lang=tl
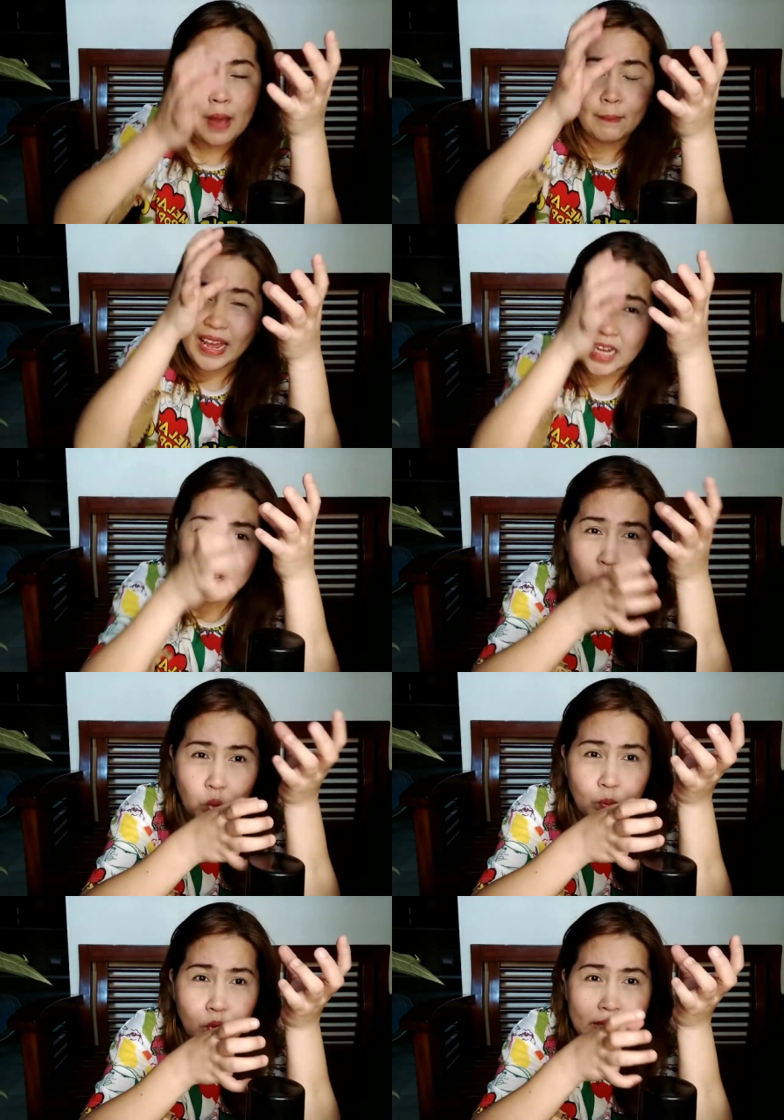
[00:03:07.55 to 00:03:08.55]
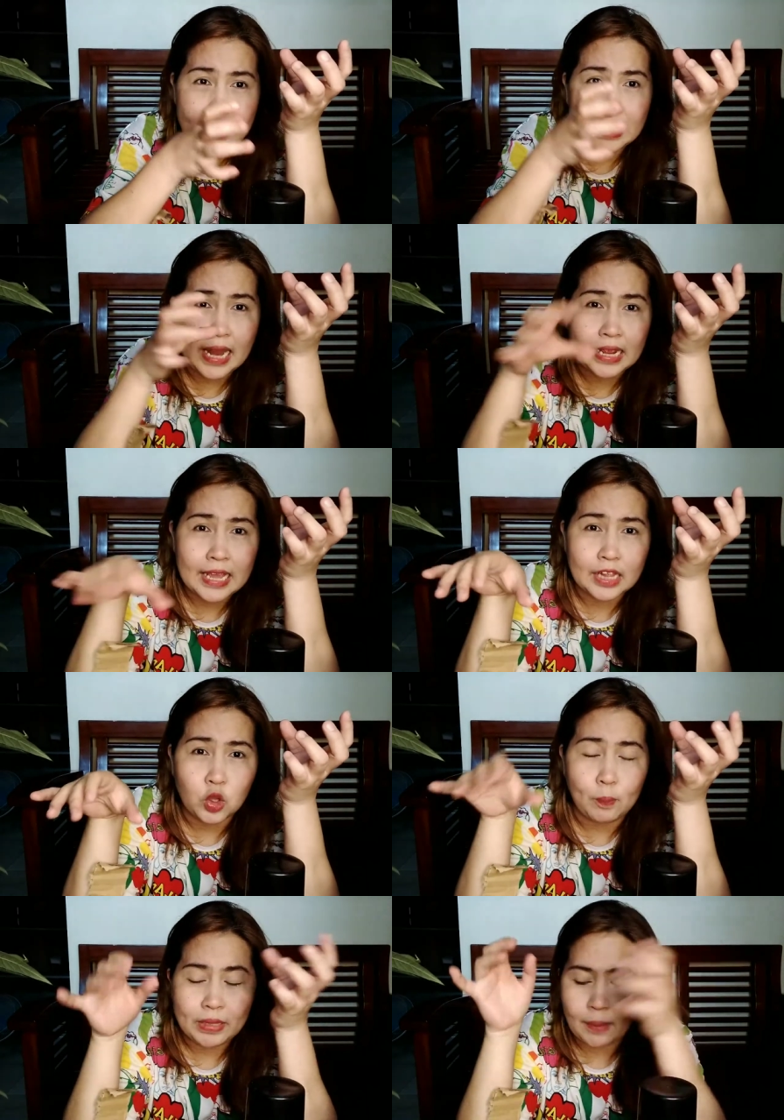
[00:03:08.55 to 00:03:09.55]
parang tubo niya, nilakihan
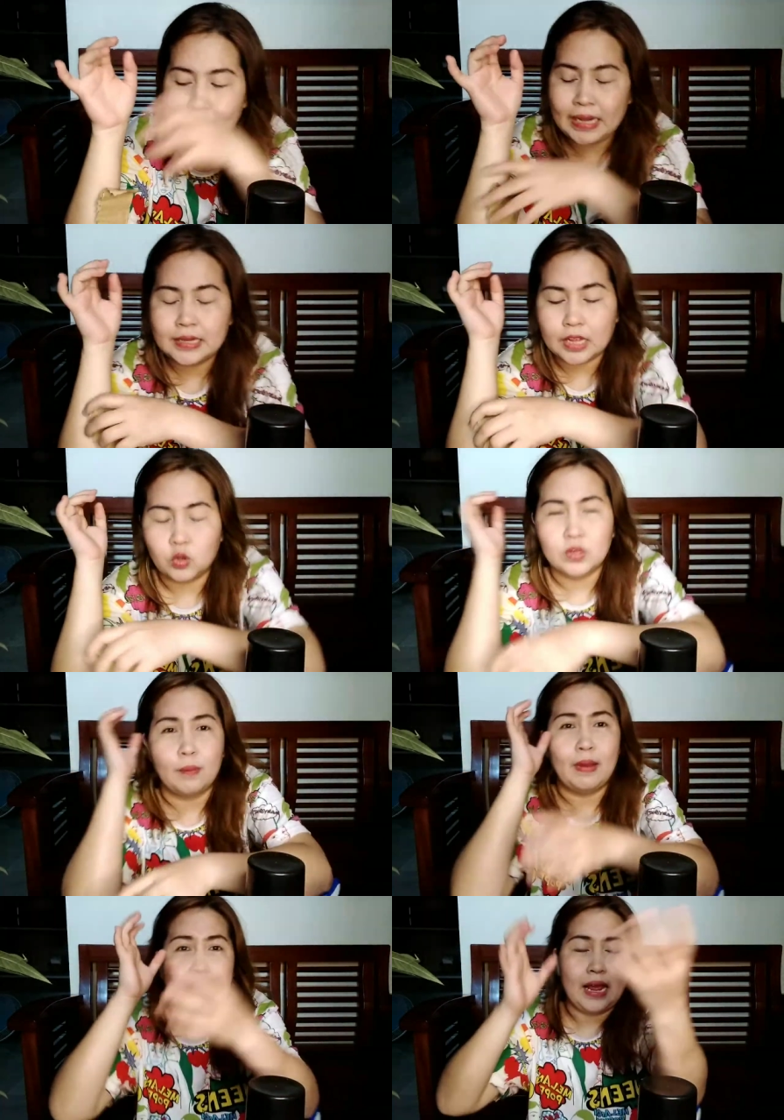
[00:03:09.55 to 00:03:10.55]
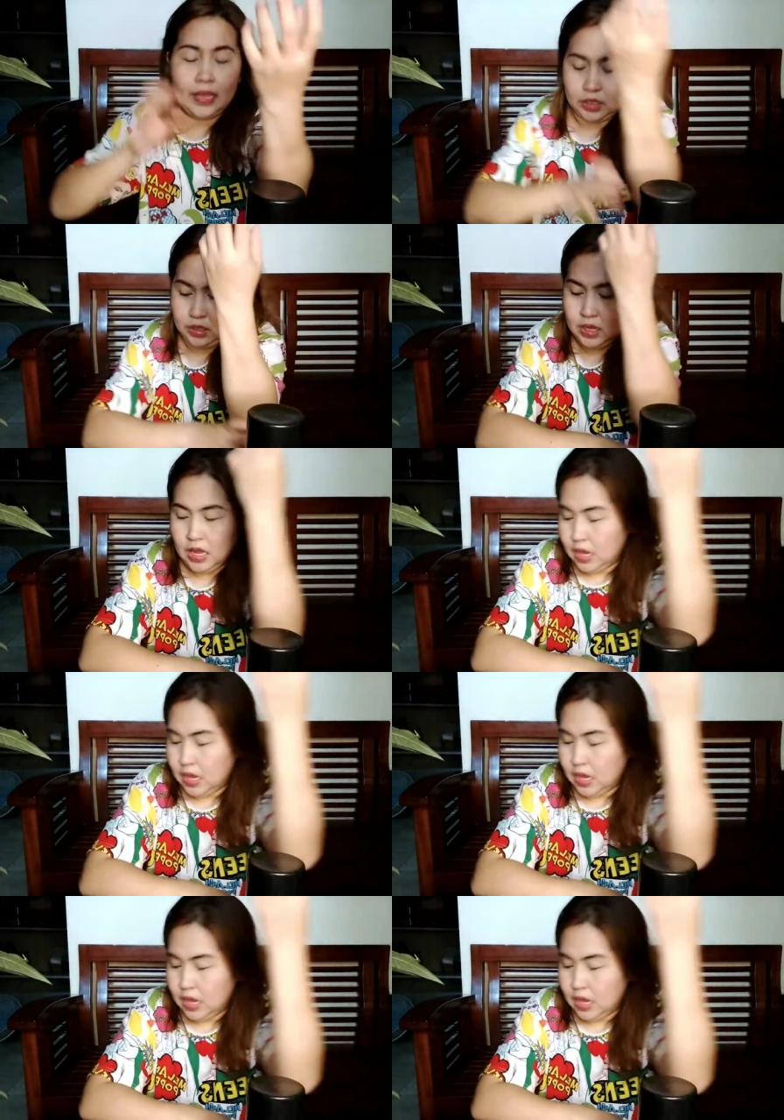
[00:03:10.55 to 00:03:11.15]
ko, pinapalitan ko ng malaking